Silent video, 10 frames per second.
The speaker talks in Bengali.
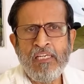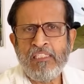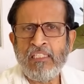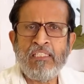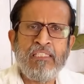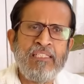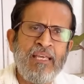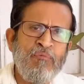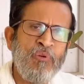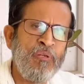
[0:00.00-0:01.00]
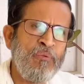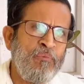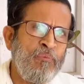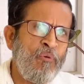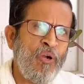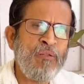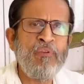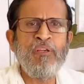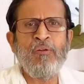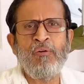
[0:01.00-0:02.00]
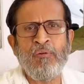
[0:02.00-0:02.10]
সেটা কি কেবল পট বিগ্রহ